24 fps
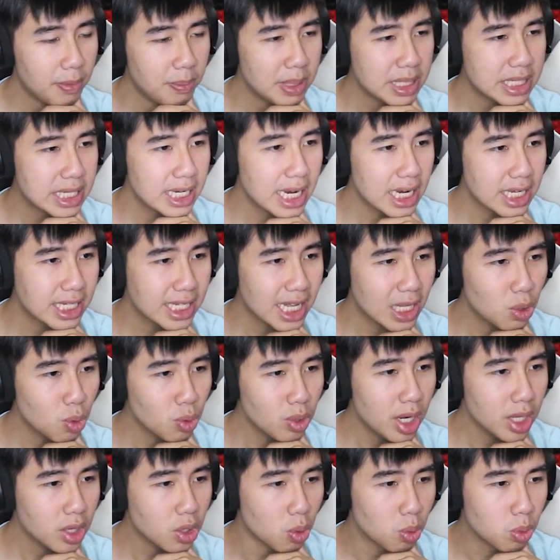và mình sẽ đăng
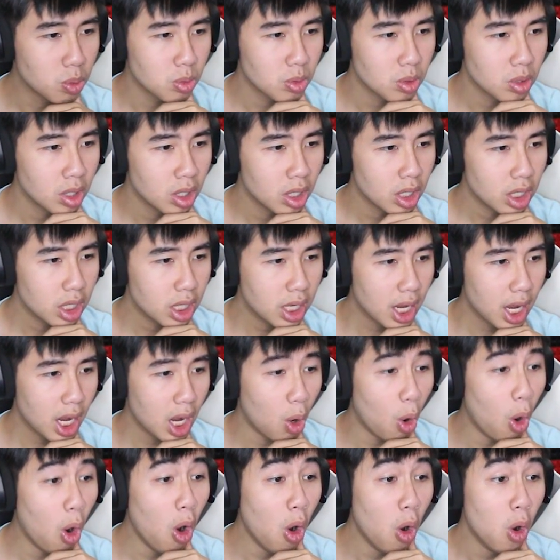status liên tục
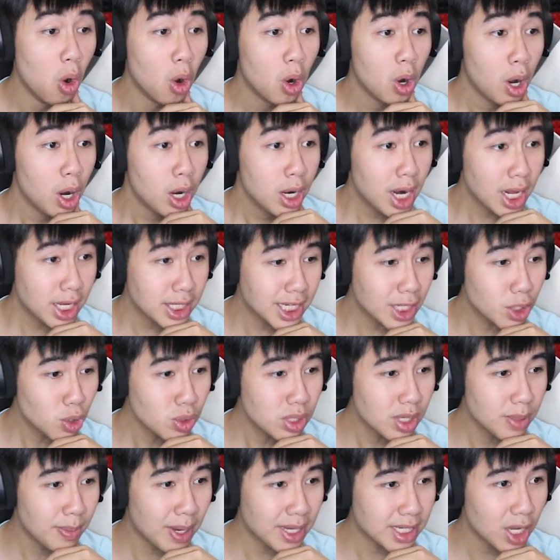yeah ô oh, đặt
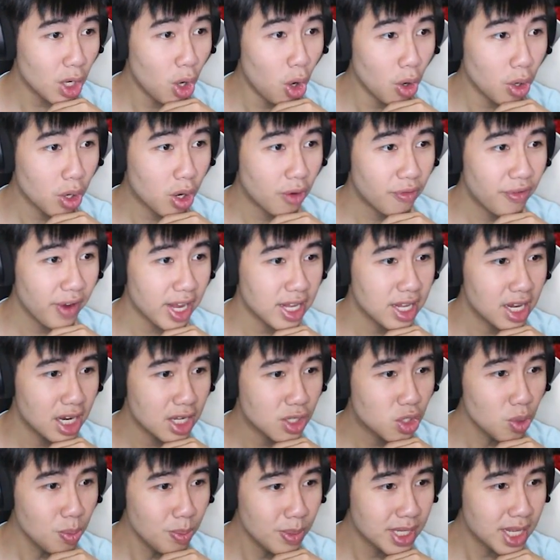status trên mạng xã hội có vẻ như
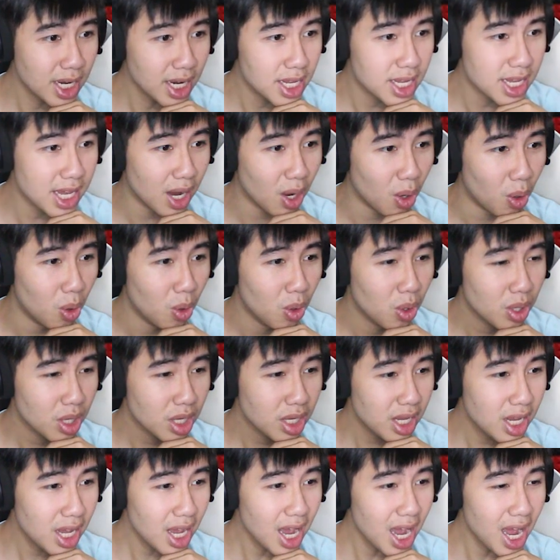là giúp mình rất là nhiều
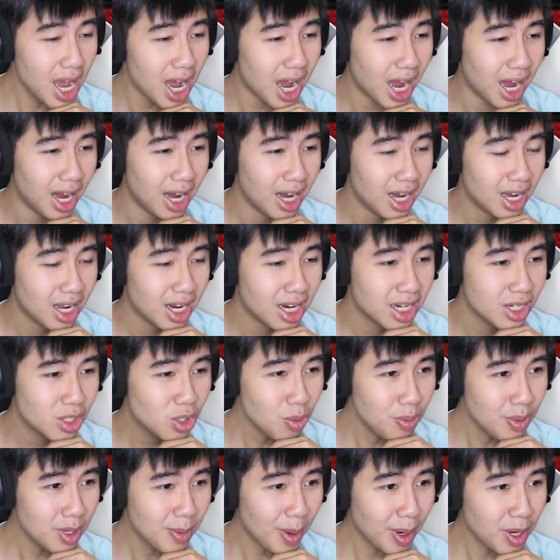yeah
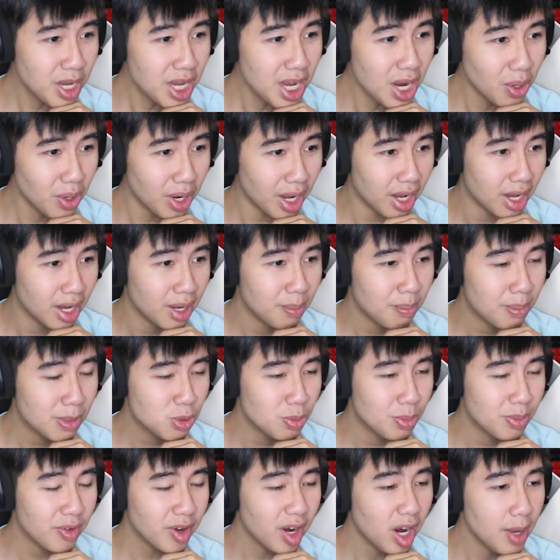giúp mình bao nhiêu này mặc
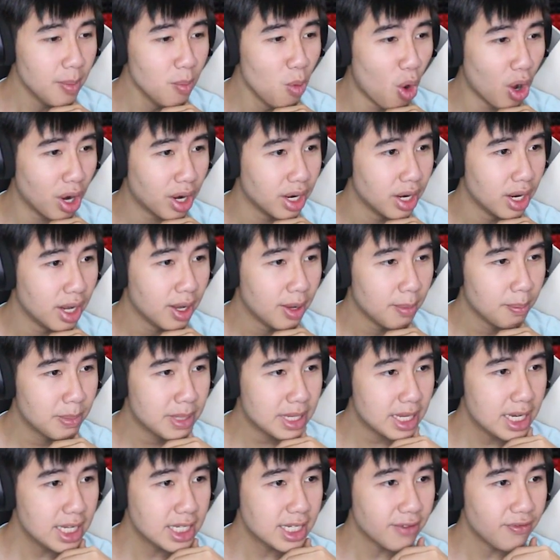dù mình vẫn hơi buồn
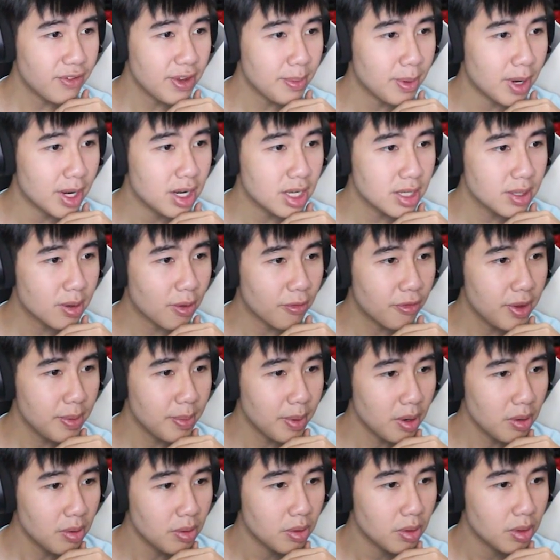mình đi xem phim một lần nữa có phim
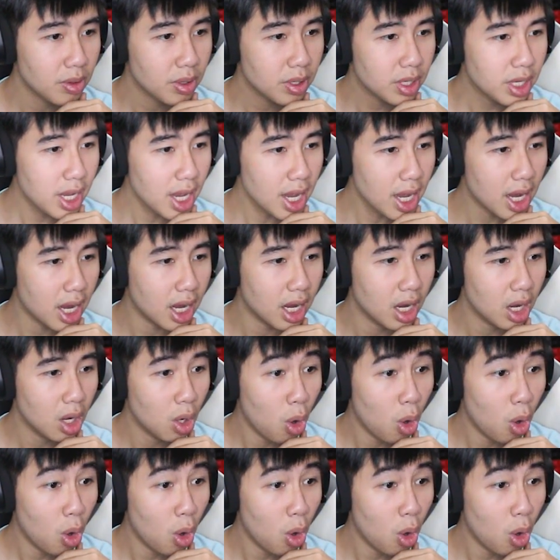không yeah